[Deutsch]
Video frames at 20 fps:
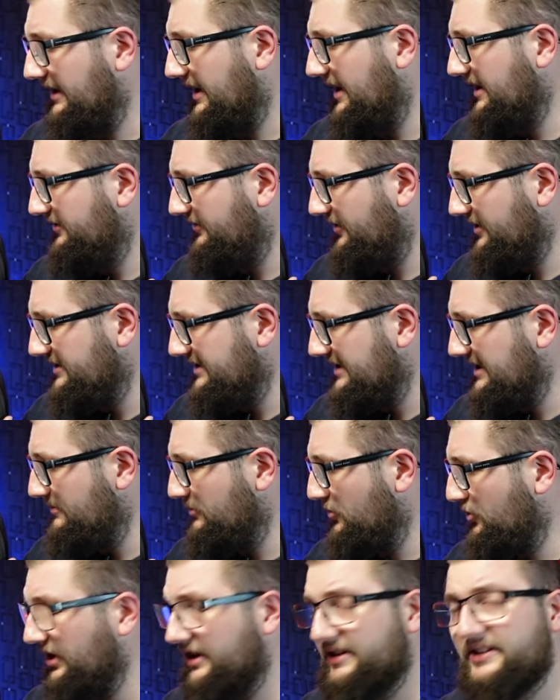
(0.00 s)
Der ist von
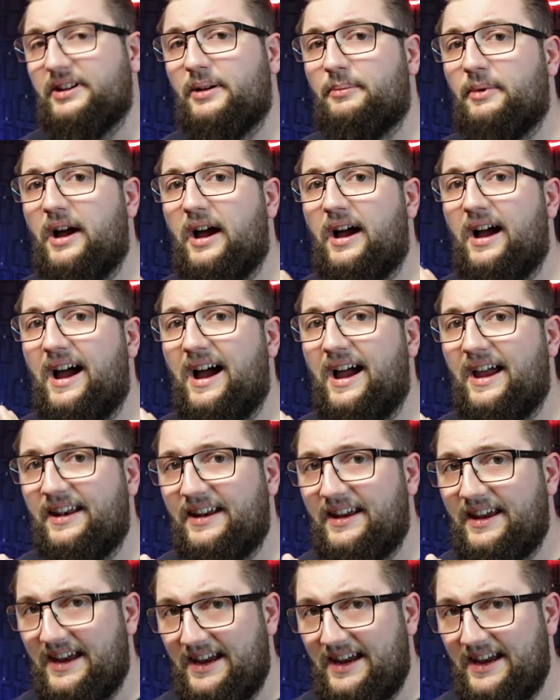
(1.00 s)
Steamboat, das ist aber eine